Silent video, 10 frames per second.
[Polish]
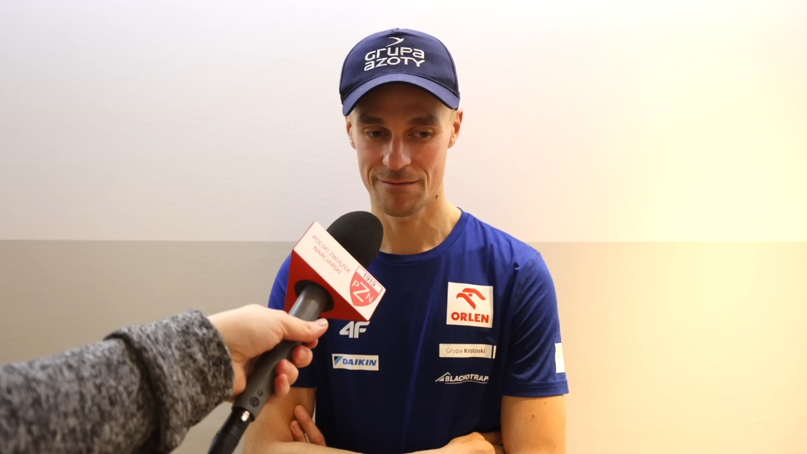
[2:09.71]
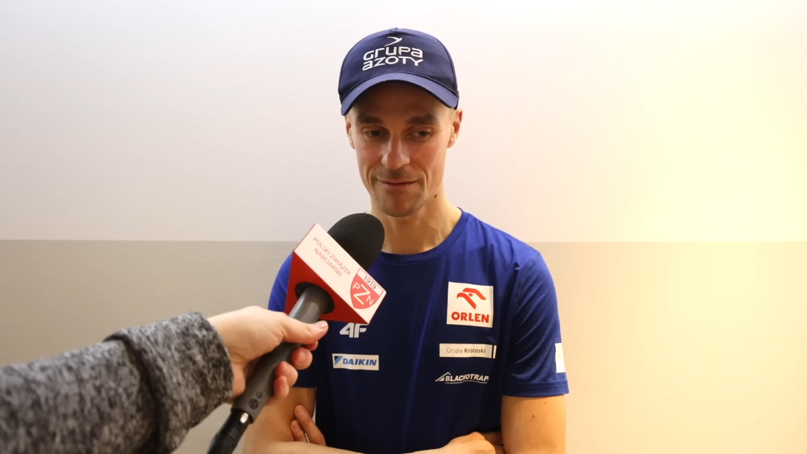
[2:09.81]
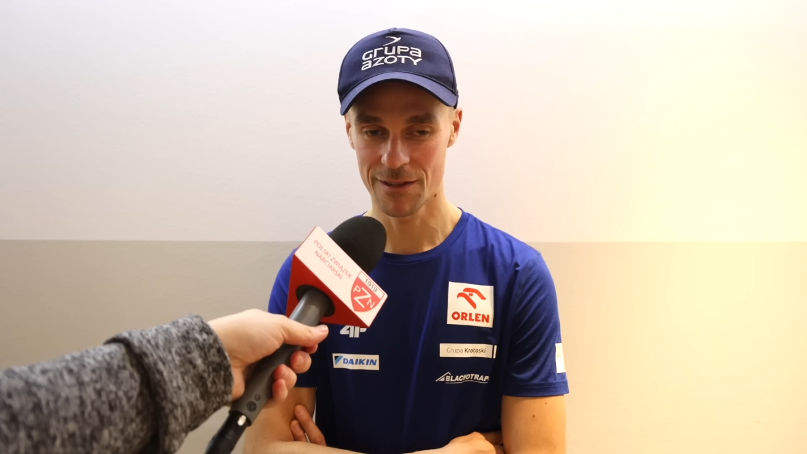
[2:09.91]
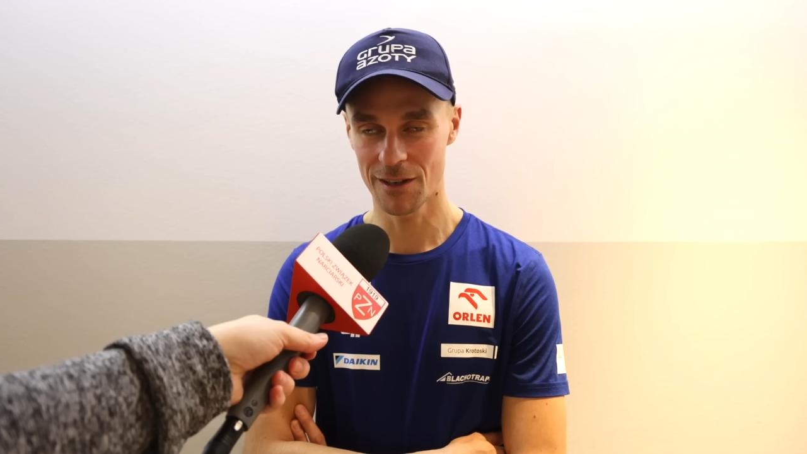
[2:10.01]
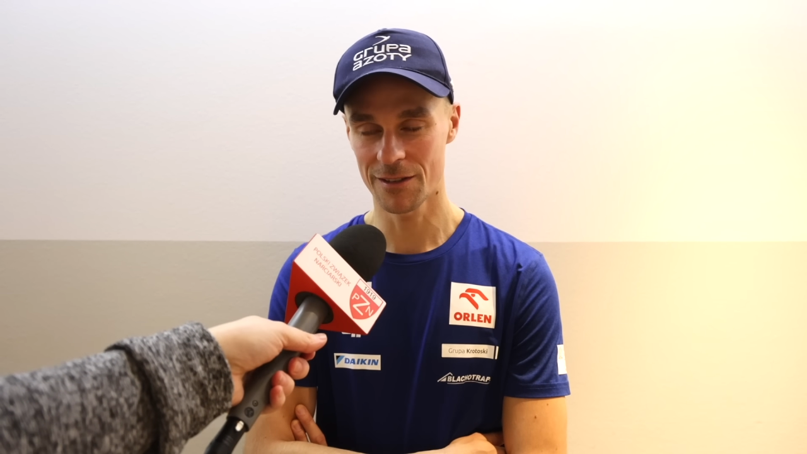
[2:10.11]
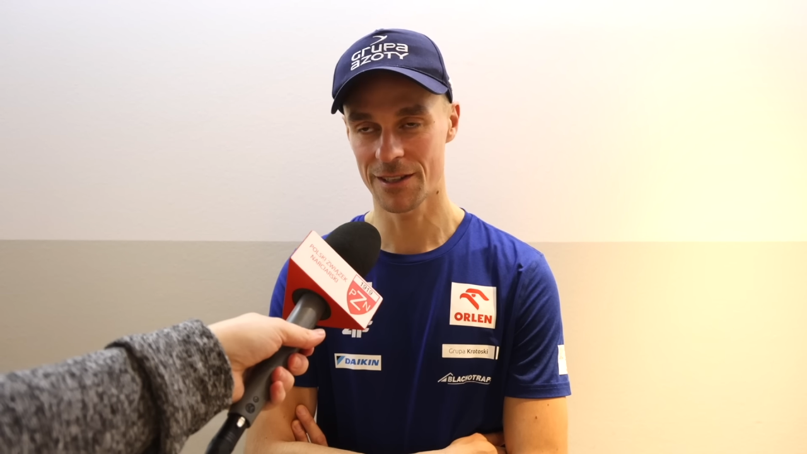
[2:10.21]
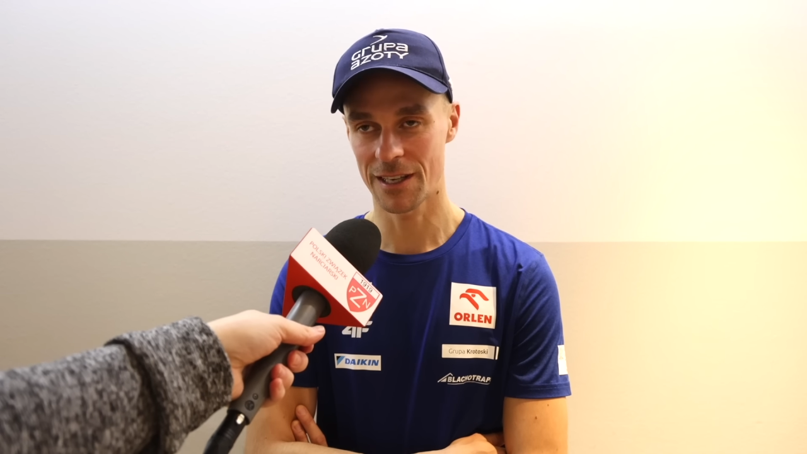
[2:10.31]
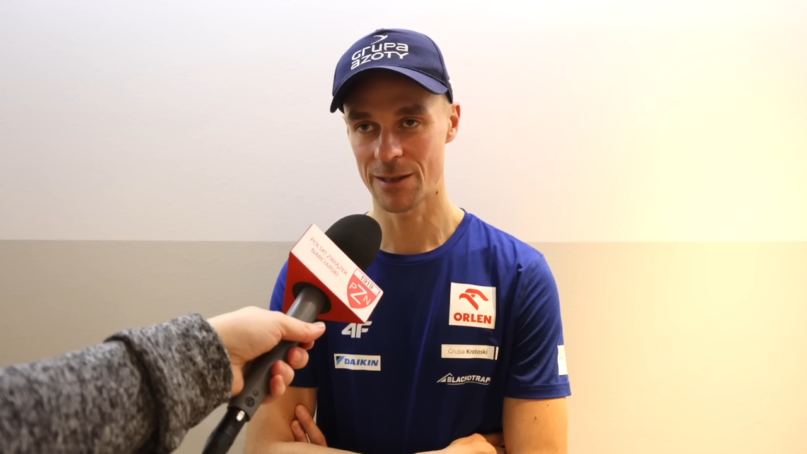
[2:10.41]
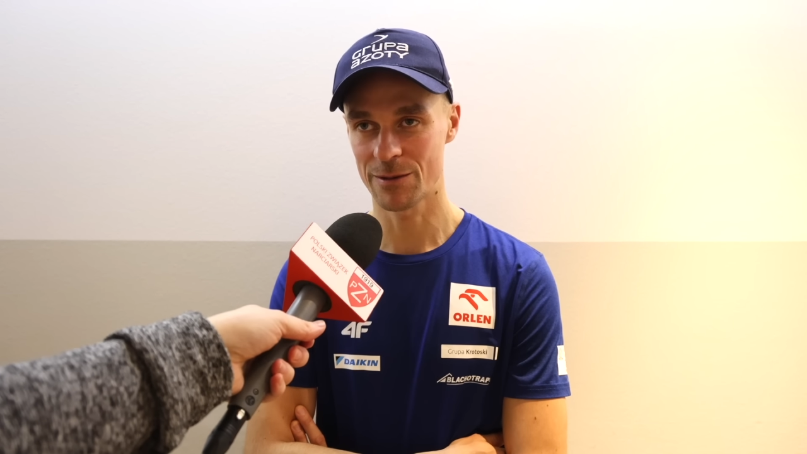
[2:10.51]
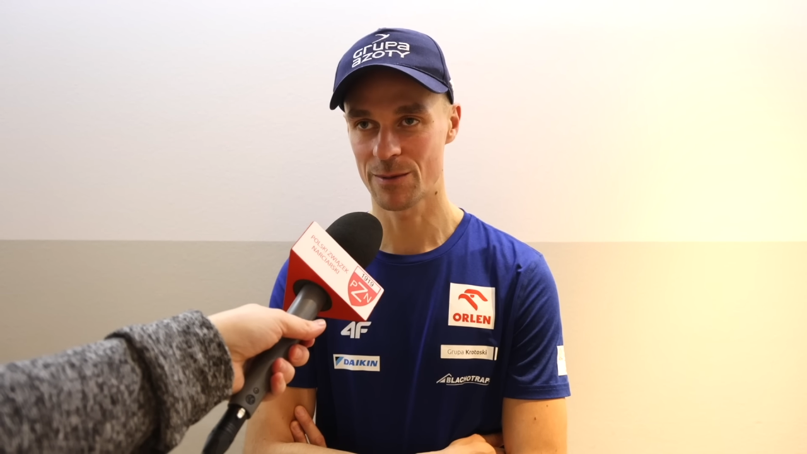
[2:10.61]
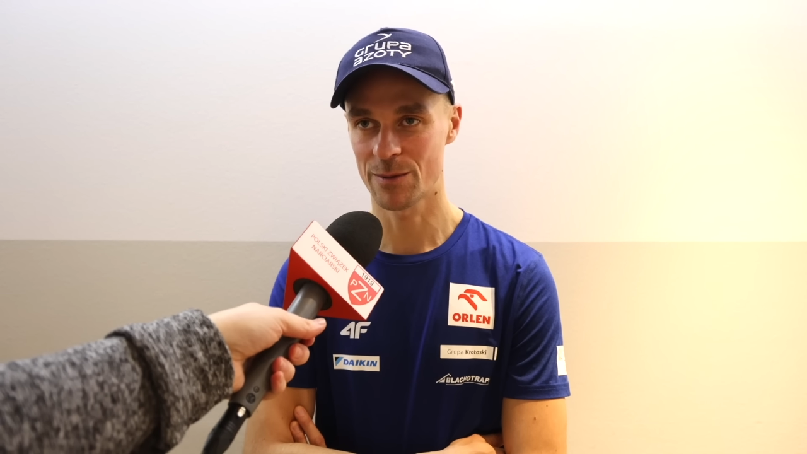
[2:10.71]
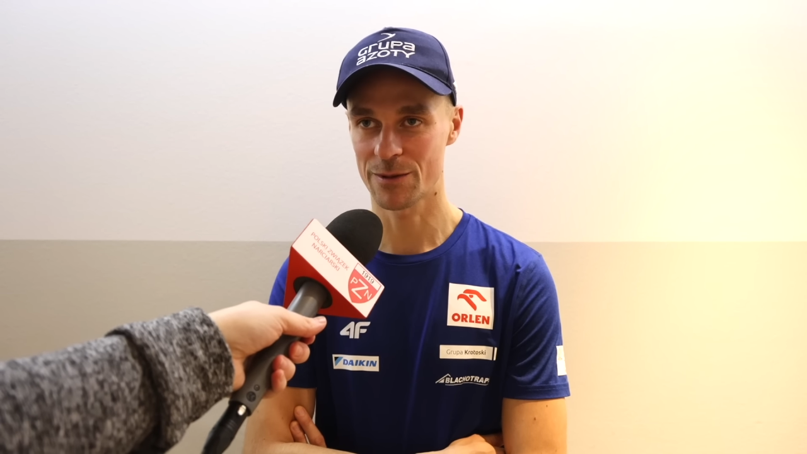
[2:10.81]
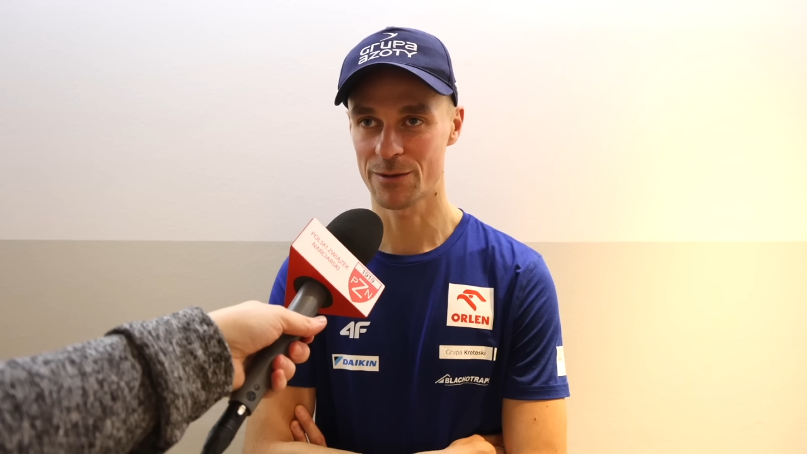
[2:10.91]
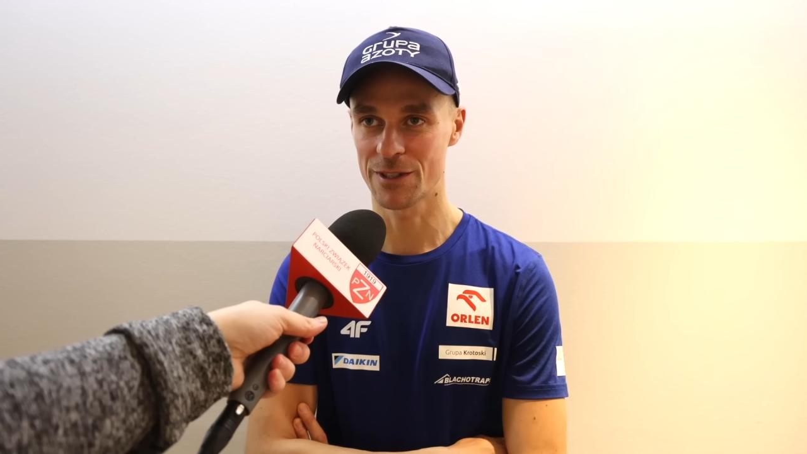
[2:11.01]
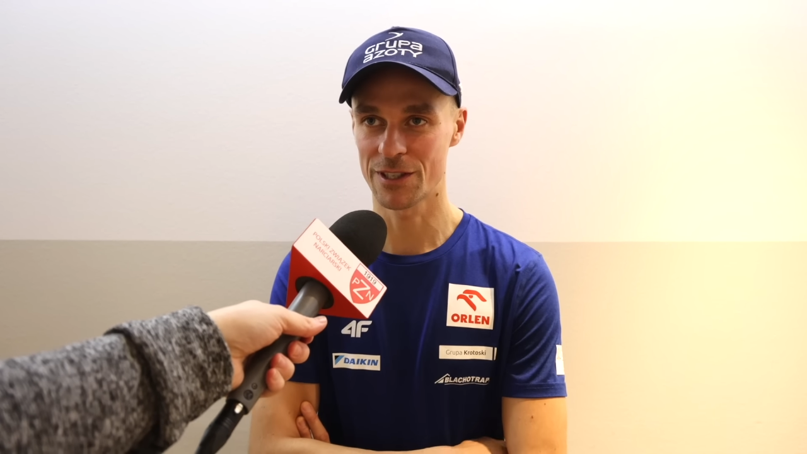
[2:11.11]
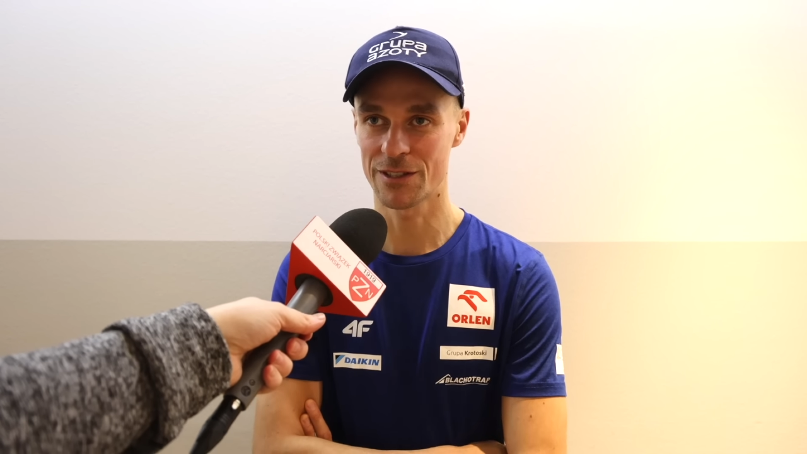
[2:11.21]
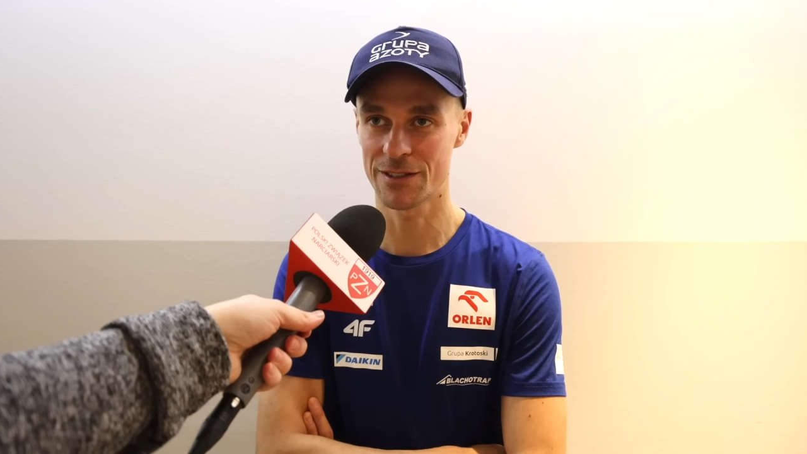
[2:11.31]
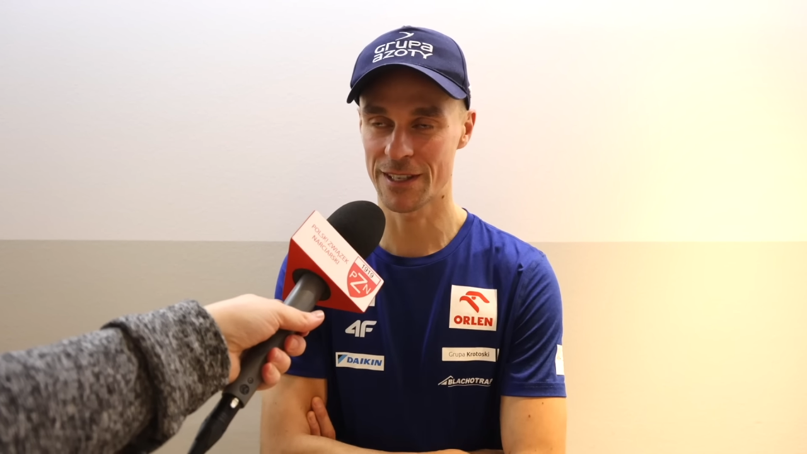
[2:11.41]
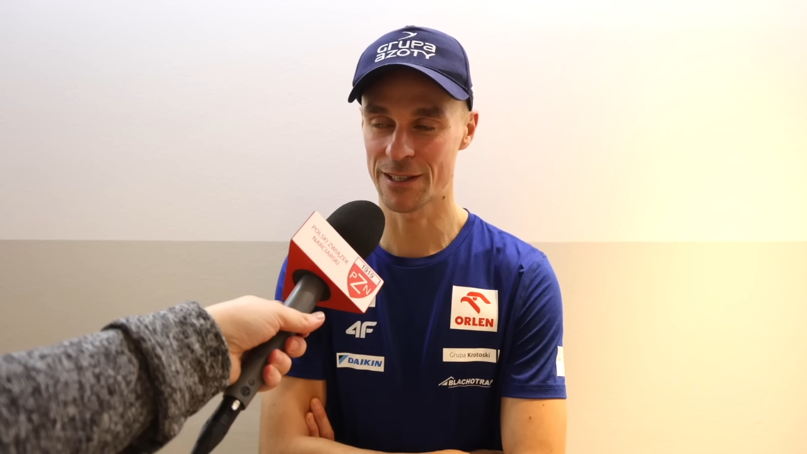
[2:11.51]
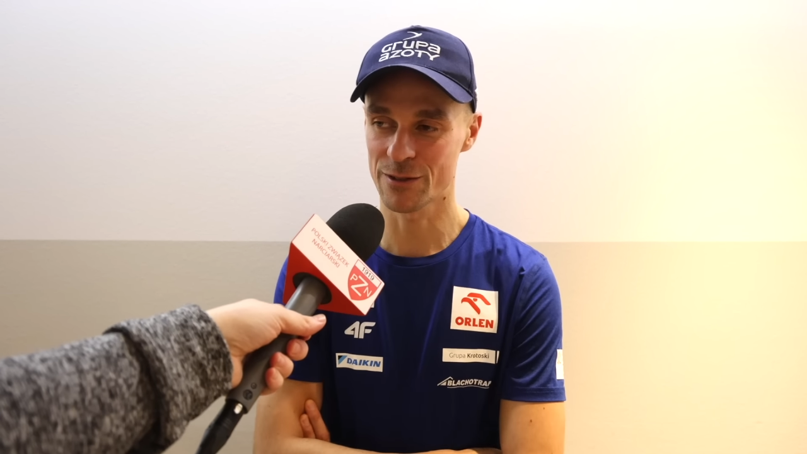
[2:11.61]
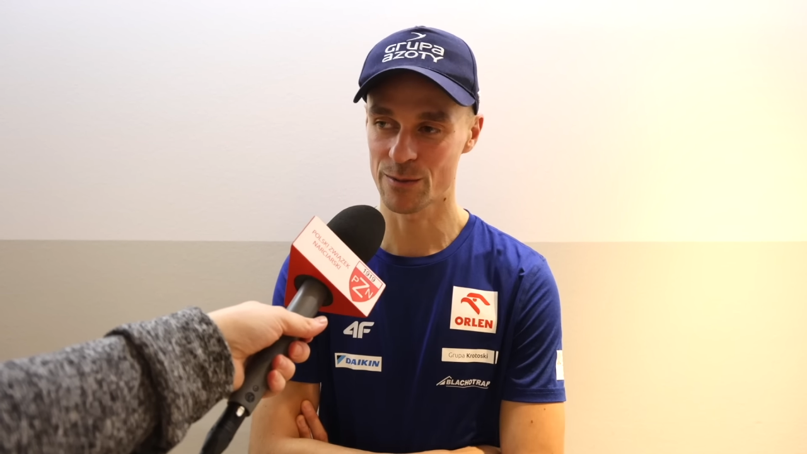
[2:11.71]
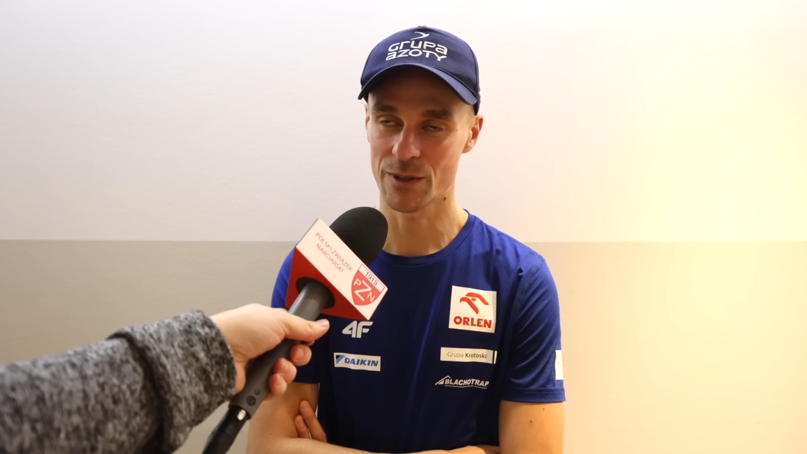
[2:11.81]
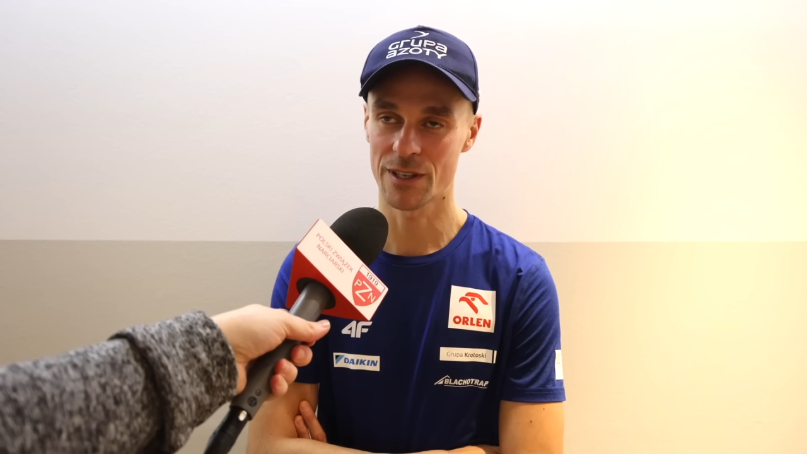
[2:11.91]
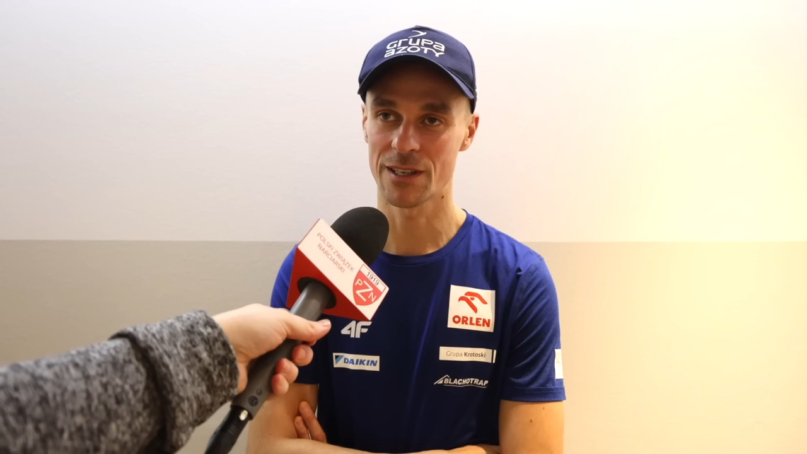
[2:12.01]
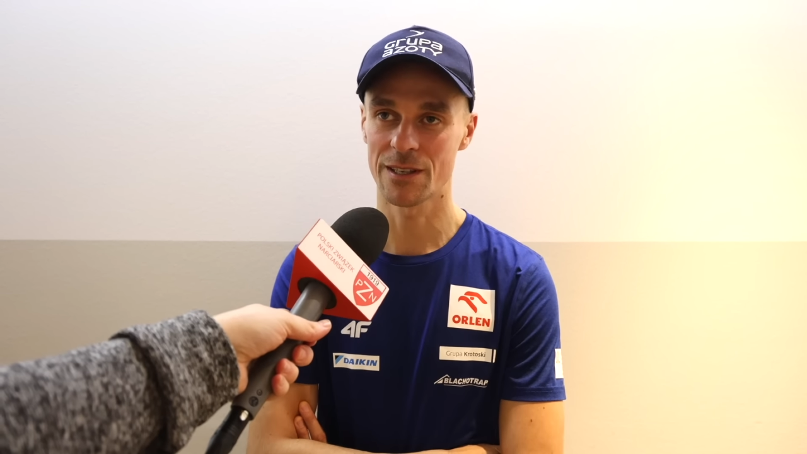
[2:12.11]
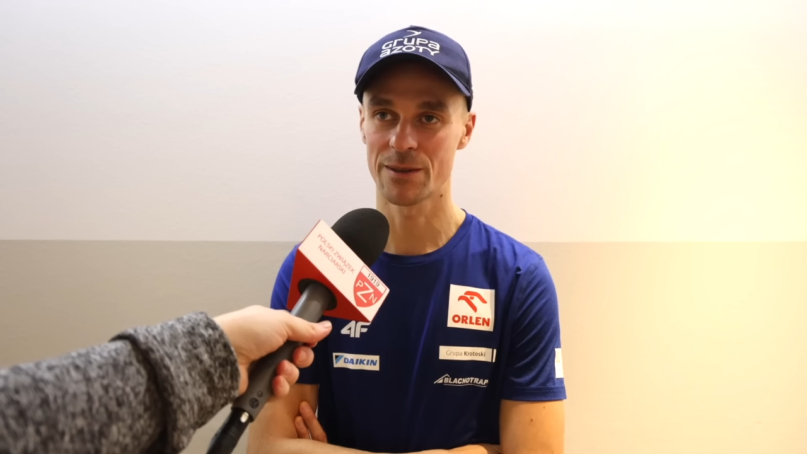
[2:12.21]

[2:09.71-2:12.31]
no starałem się po prostu cieszyć z tego, że mogę,